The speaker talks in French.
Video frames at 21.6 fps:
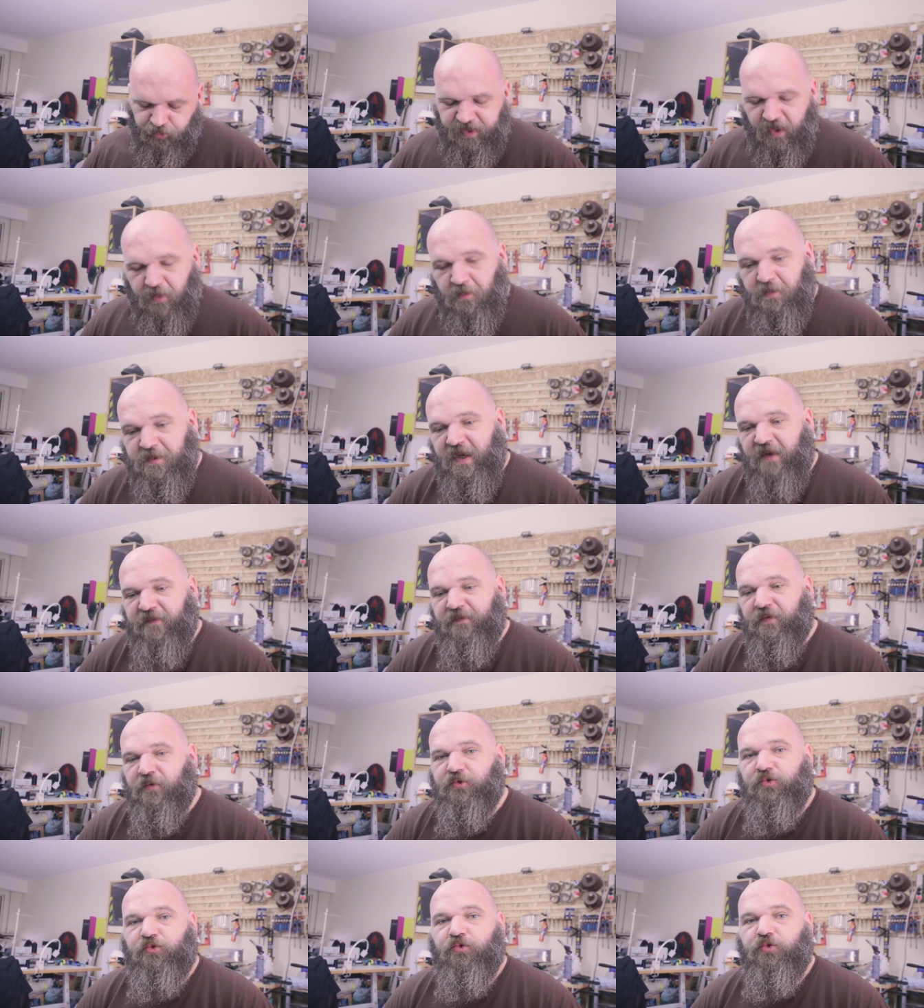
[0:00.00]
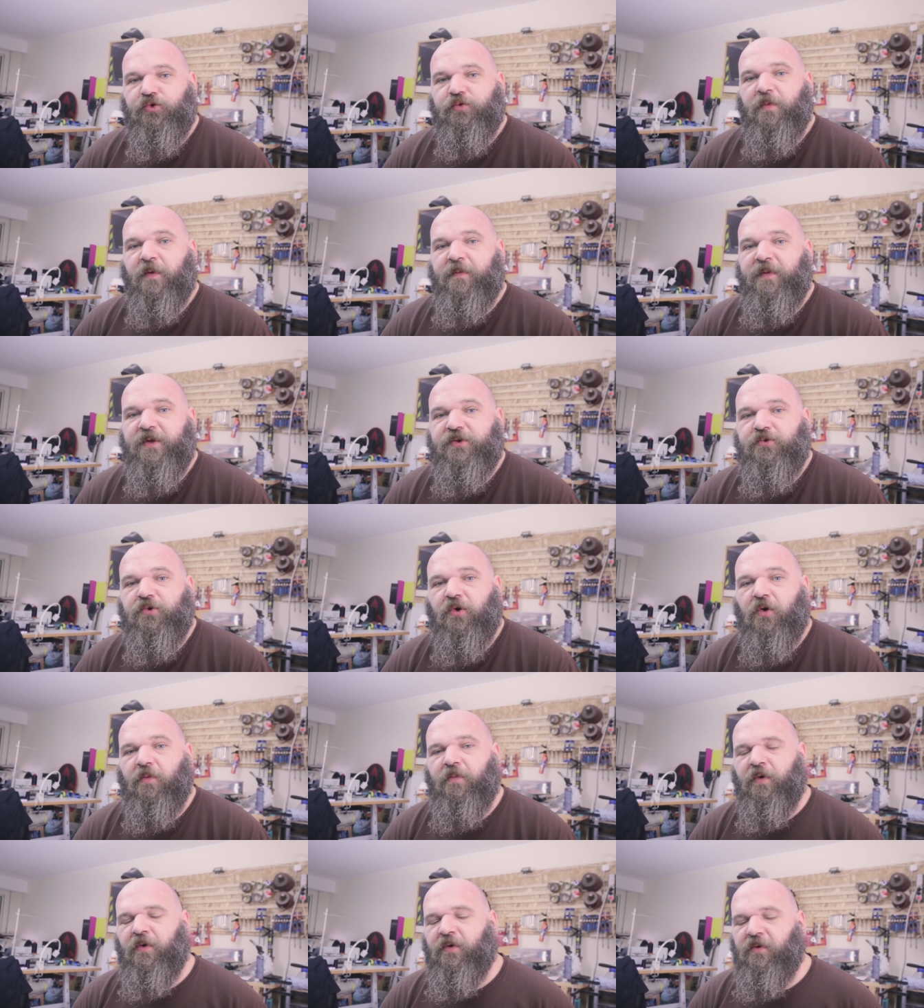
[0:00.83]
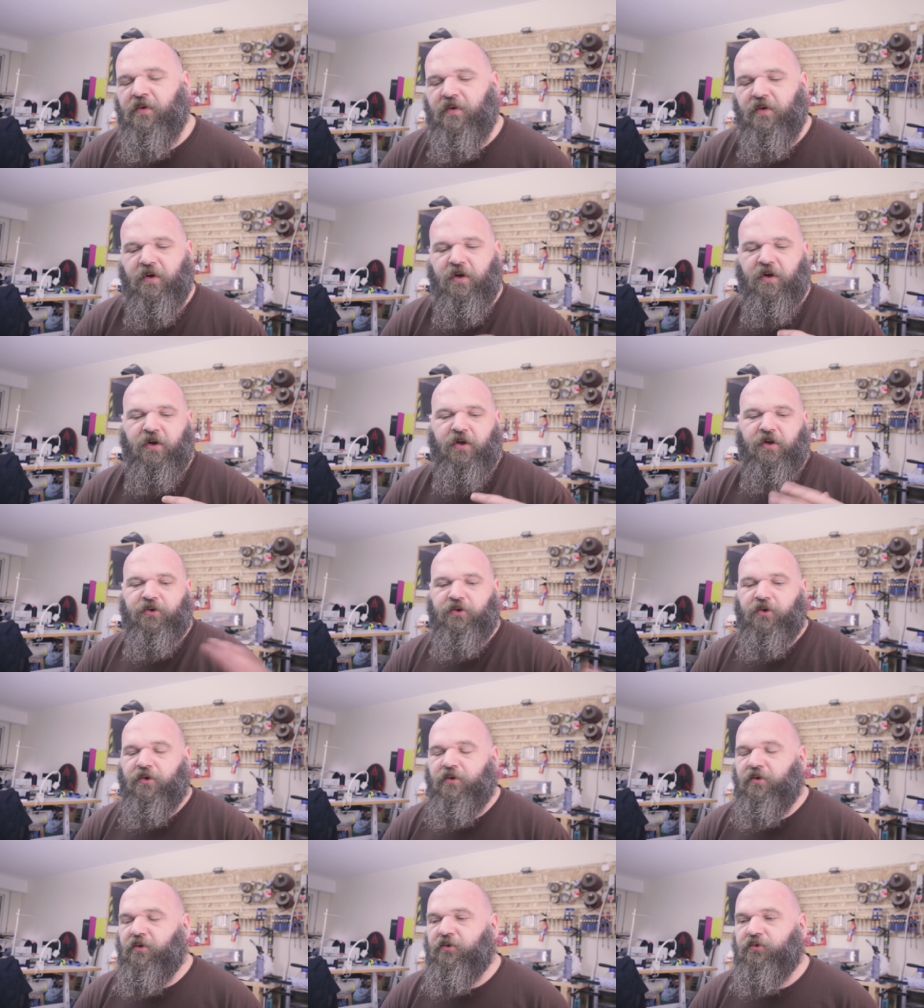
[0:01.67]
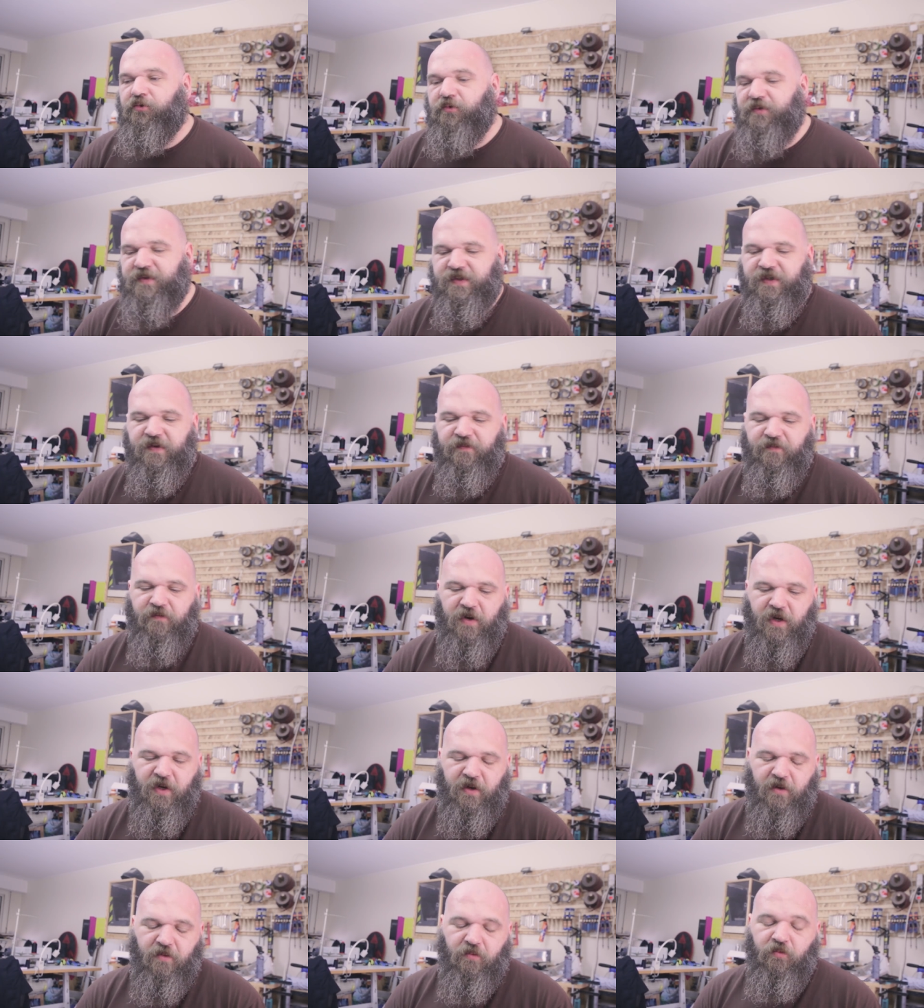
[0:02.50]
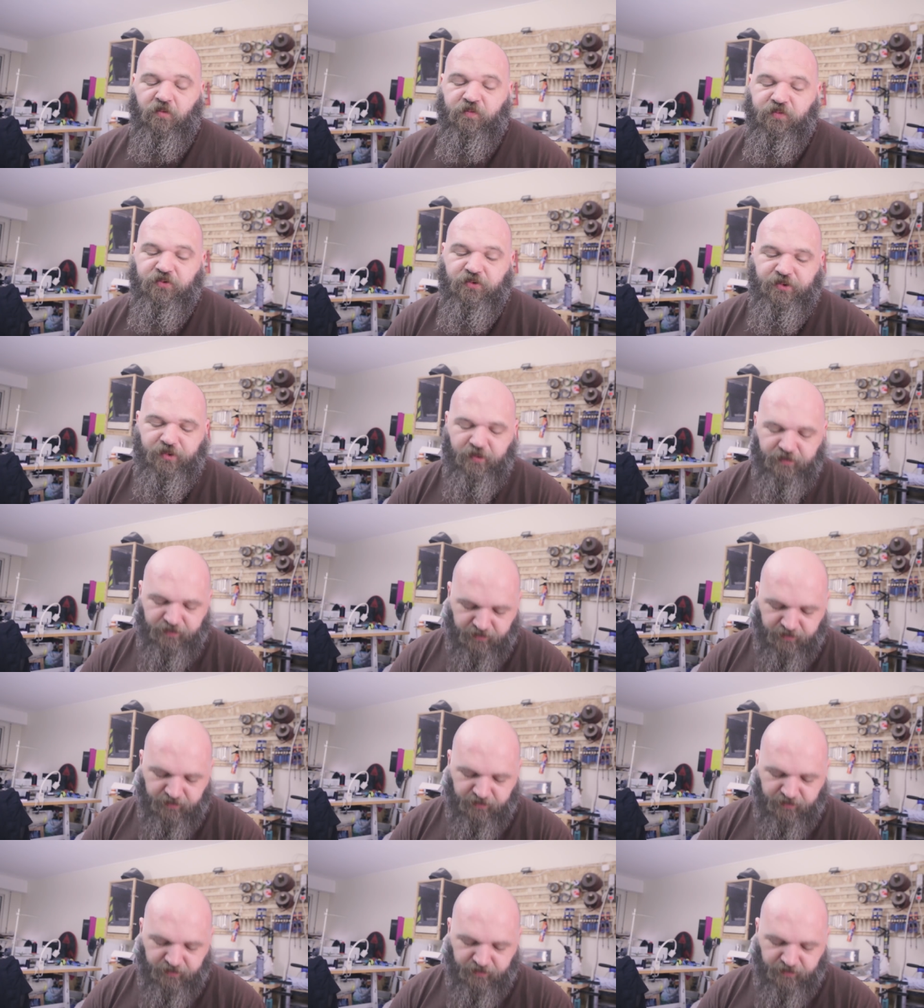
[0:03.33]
tout cas, on avance doucement mais sûrement euh, dans toutes ces voies. On pousse